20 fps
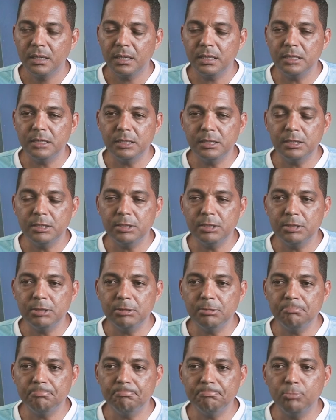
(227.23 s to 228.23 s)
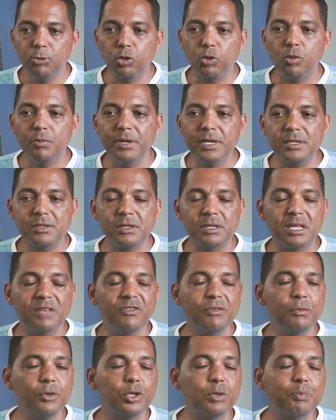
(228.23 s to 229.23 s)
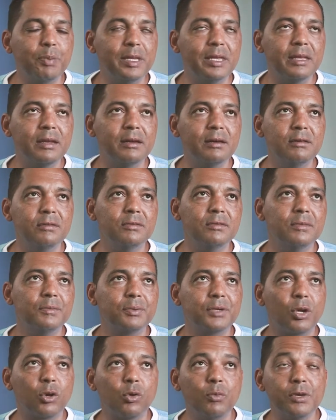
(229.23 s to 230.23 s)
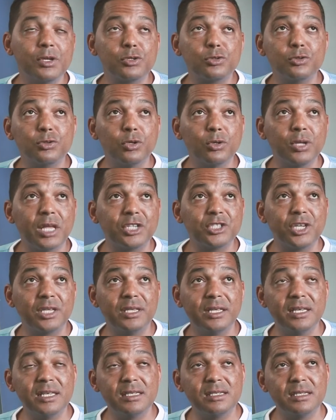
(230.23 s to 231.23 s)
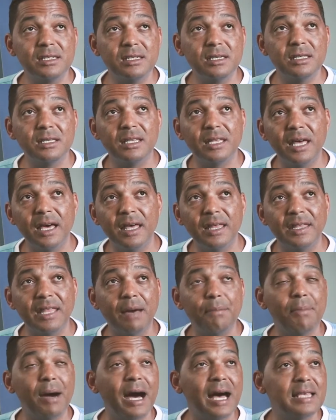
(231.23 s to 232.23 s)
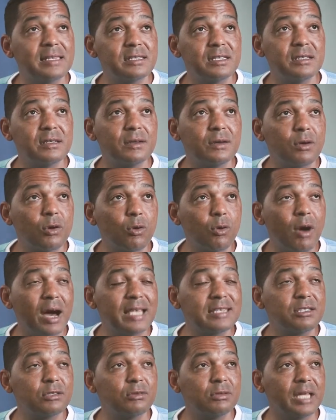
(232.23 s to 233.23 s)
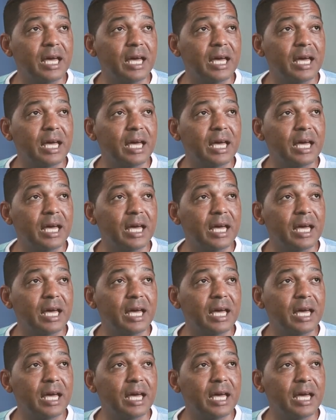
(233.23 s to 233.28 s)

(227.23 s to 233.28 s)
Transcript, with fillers: E no começo teve muito peneirão, porque começou o Lajadense na base quase do